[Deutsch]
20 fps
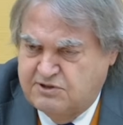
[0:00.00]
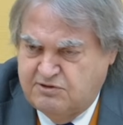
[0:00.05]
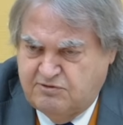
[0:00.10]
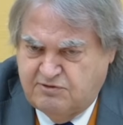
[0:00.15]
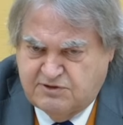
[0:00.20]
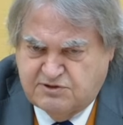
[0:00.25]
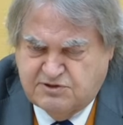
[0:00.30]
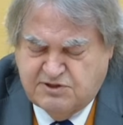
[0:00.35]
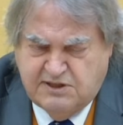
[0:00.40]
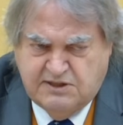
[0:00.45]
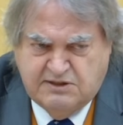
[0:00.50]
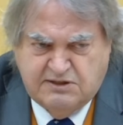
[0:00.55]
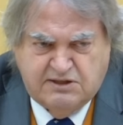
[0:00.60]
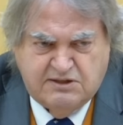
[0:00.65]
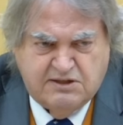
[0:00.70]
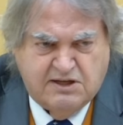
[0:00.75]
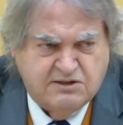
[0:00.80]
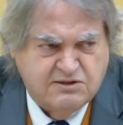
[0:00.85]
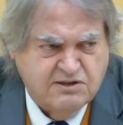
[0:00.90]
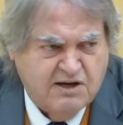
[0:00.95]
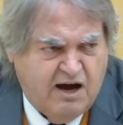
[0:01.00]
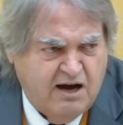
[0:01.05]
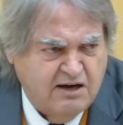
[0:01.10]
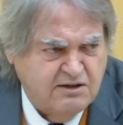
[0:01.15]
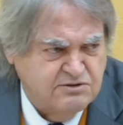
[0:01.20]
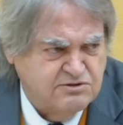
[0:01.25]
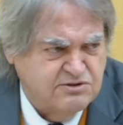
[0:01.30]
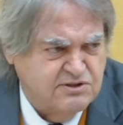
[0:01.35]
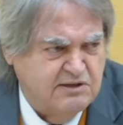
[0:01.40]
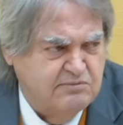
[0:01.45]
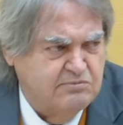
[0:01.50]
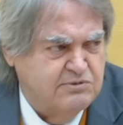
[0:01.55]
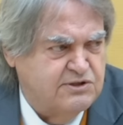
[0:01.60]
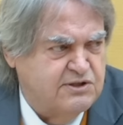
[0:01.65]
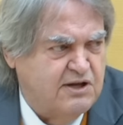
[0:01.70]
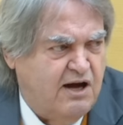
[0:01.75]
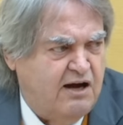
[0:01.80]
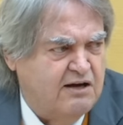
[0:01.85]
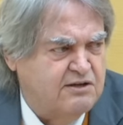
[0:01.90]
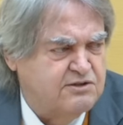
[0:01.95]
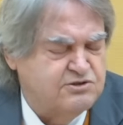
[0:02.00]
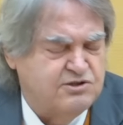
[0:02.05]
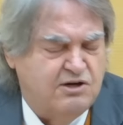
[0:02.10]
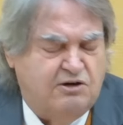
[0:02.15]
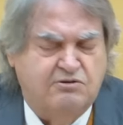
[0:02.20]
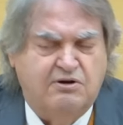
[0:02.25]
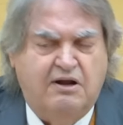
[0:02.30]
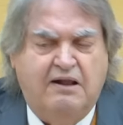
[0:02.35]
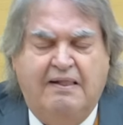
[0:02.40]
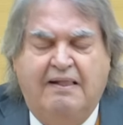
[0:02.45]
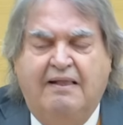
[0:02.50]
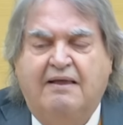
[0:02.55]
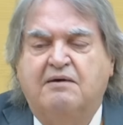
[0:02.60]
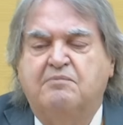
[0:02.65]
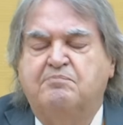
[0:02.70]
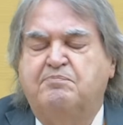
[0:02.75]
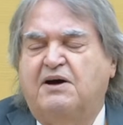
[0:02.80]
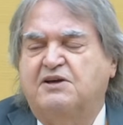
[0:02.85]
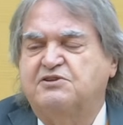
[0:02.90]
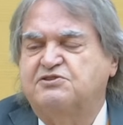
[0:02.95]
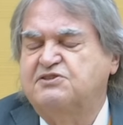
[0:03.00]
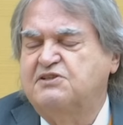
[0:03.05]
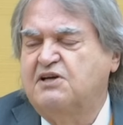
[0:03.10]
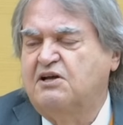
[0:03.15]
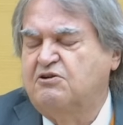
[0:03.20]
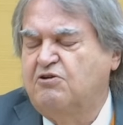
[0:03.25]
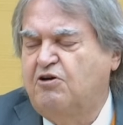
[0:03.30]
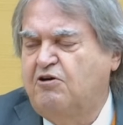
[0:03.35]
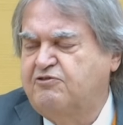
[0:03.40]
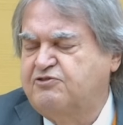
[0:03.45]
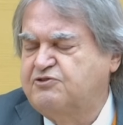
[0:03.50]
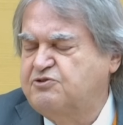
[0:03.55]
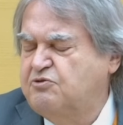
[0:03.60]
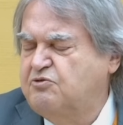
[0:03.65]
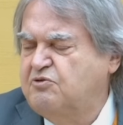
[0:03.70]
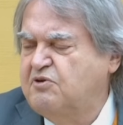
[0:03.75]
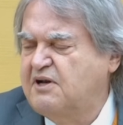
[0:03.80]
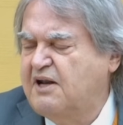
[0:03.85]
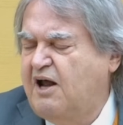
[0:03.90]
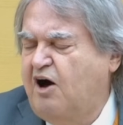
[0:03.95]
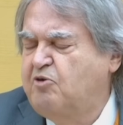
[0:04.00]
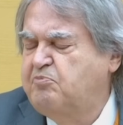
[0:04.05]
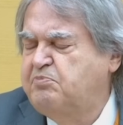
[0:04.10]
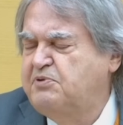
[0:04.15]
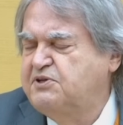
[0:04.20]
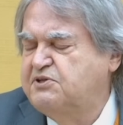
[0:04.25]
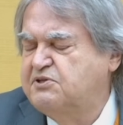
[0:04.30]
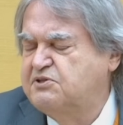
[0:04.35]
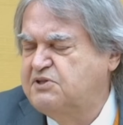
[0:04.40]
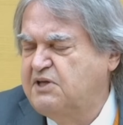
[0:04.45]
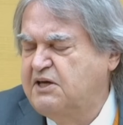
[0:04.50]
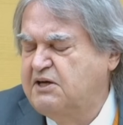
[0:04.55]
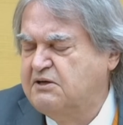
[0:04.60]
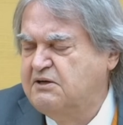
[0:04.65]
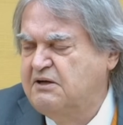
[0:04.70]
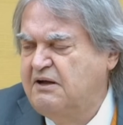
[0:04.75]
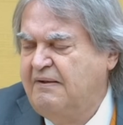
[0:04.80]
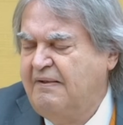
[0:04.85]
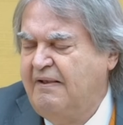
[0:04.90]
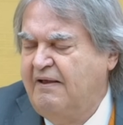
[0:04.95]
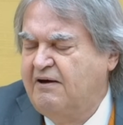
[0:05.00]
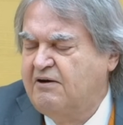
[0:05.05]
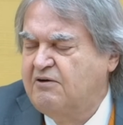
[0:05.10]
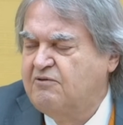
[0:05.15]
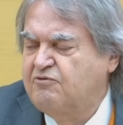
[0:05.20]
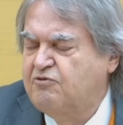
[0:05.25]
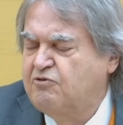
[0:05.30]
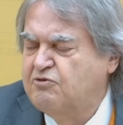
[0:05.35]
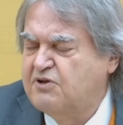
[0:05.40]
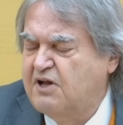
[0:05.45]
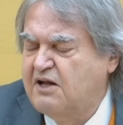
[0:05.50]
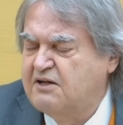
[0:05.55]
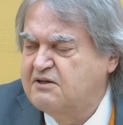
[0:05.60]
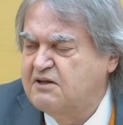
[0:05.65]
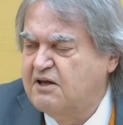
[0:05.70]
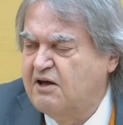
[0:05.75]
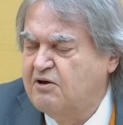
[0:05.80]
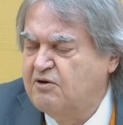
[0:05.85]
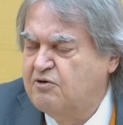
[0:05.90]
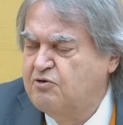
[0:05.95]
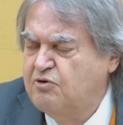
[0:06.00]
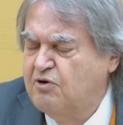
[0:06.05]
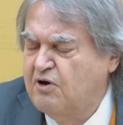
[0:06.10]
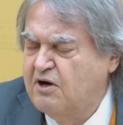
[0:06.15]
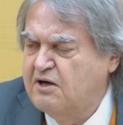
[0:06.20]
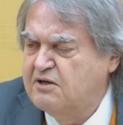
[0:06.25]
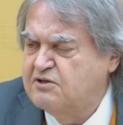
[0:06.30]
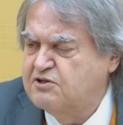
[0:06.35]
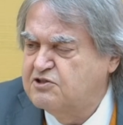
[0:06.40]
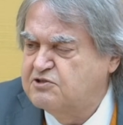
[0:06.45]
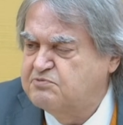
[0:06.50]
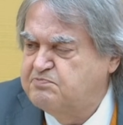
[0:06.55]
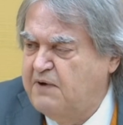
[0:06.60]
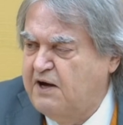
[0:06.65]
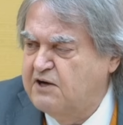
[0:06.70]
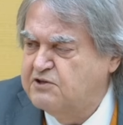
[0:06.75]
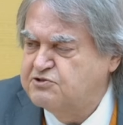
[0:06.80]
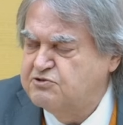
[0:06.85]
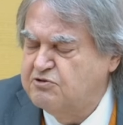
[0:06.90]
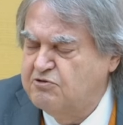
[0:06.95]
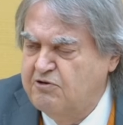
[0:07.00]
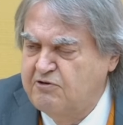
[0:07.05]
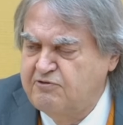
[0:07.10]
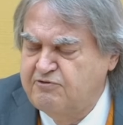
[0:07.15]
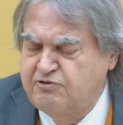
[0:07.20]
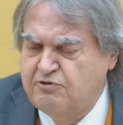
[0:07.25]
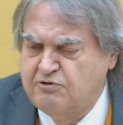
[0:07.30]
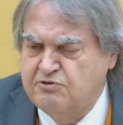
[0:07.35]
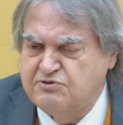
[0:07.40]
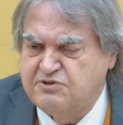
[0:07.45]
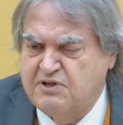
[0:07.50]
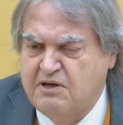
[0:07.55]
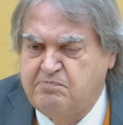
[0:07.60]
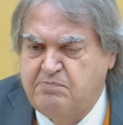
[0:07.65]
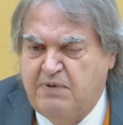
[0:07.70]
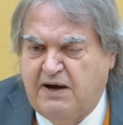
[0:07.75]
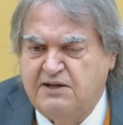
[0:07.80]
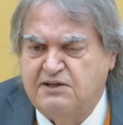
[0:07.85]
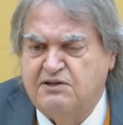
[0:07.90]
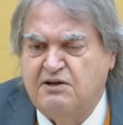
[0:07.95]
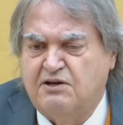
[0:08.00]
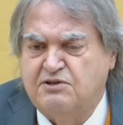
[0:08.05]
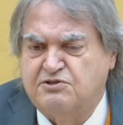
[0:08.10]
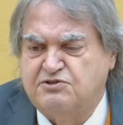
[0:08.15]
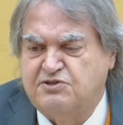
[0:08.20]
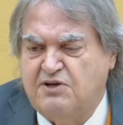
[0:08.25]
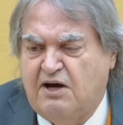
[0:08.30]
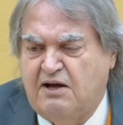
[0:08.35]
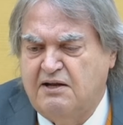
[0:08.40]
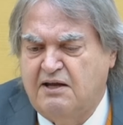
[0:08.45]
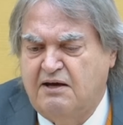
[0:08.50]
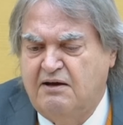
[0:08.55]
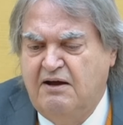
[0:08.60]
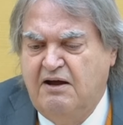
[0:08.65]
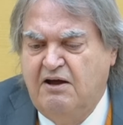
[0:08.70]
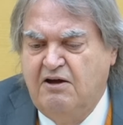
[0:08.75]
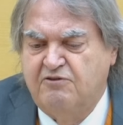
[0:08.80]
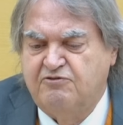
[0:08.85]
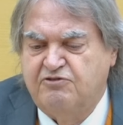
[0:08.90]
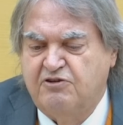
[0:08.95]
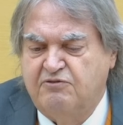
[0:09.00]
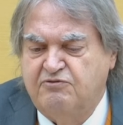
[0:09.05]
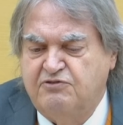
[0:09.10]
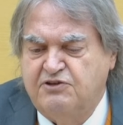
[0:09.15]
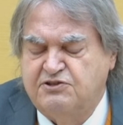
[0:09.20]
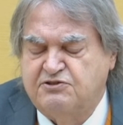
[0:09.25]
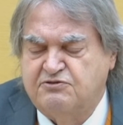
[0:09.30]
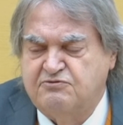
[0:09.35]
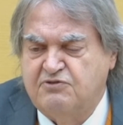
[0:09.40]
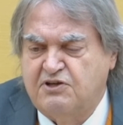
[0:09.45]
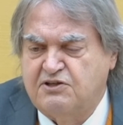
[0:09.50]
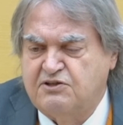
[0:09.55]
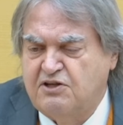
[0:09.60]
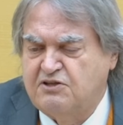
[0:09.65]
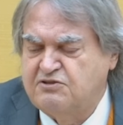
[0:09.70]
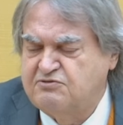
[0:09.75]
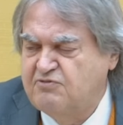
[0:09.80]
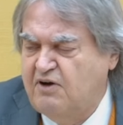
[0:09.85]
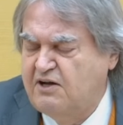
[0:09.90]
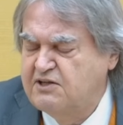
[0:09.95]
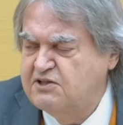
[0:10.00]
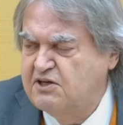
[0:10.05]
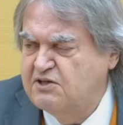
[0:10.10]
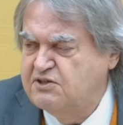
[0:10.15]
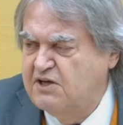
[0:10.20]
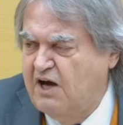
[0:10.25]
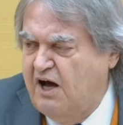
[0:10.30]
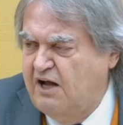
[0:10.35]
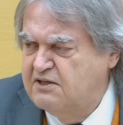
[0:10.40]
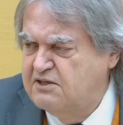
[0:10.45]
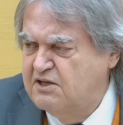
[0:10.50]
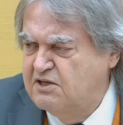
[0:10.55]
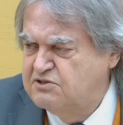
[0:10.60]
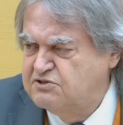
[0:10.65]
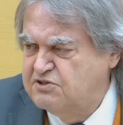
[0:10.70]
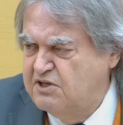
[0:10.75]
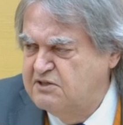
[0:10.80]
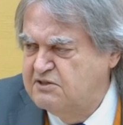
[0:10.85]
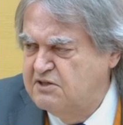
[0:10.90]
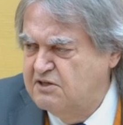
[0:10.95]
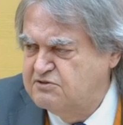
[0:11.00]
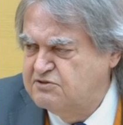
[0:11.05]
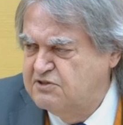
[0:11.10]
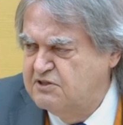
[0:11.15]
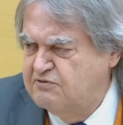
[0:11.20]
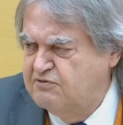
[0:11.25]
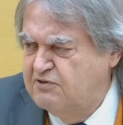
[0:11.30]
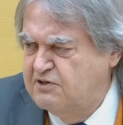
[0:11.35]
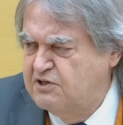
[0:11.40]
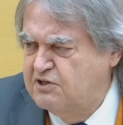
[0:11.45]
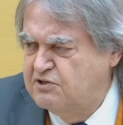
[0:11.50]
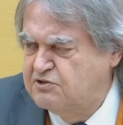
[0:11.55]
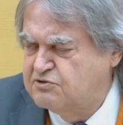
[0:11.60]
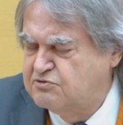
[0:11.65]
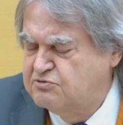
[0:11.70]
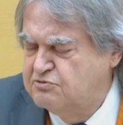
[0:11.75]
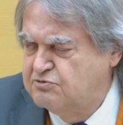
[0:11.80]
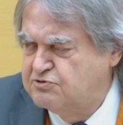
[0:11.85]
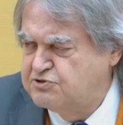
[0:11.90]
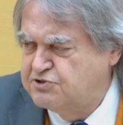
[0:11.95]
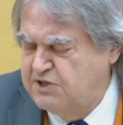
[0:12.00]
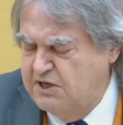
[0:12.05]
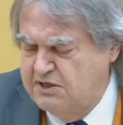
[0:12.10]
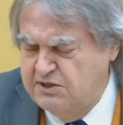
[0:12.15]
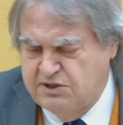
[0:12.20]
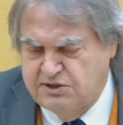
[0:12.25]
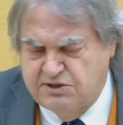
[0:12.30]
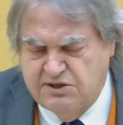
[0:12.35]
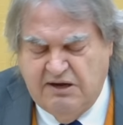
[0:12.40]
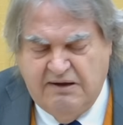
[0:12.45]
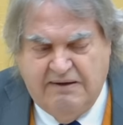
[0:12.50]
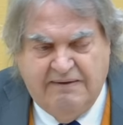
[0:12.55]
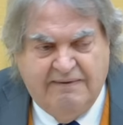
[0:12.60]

die wir sehen, in den Tagesthemen, Tagesschau, passieren oft unglaubliche Dinge, wo dann der Hörer des Bayerischen Rundfunks, der Beitragszahler, verwiesen wird, das waren ja die anderen Sender, sind wir nicht zuständig.